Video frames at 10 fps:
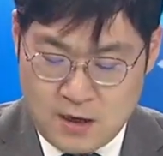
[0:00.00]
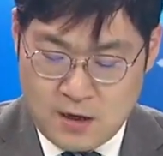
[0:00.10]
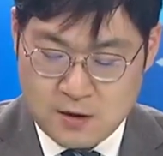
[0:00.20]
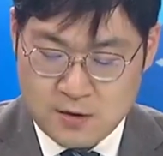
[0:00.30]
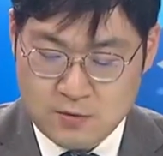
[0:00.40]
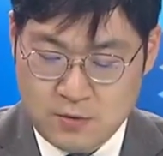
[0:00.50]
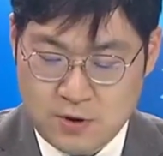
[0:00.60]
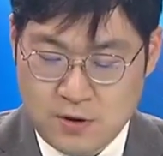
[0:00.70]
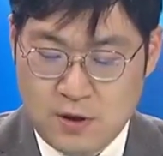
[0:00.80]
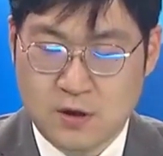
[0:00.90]
아, 그리고
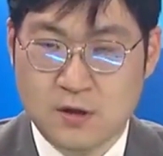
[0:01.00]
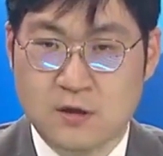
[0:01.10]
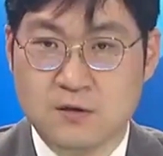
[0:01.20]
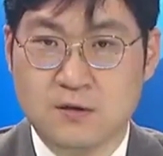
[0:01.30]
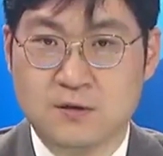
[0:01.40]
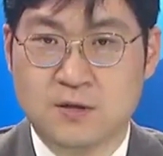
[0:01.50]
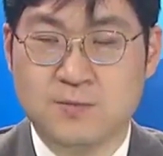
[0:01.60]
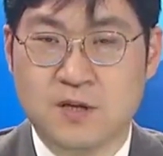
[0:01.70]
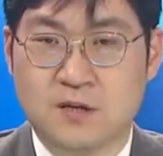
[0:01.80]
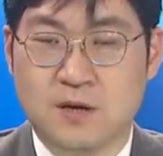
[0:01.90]
그런
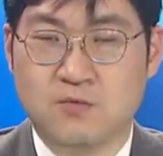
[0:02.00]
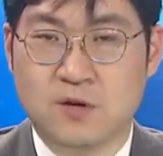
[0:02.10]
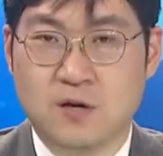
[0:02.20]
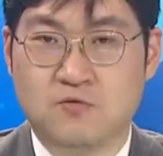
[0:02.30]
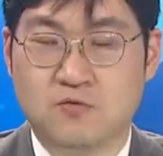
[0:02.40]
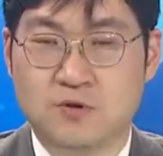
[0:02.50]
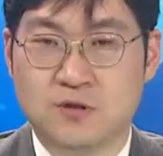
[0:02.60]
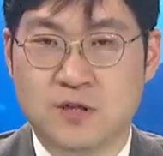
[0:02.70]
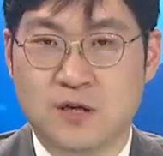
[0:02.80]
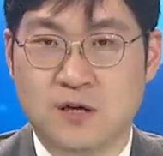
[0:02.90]
측면이 있다 보니까
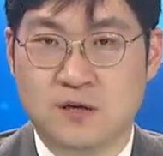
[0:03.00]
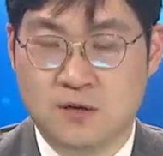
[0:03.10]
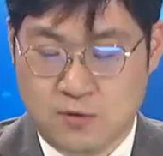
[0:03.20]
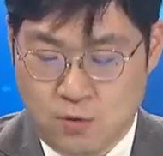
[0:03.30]
국제 어,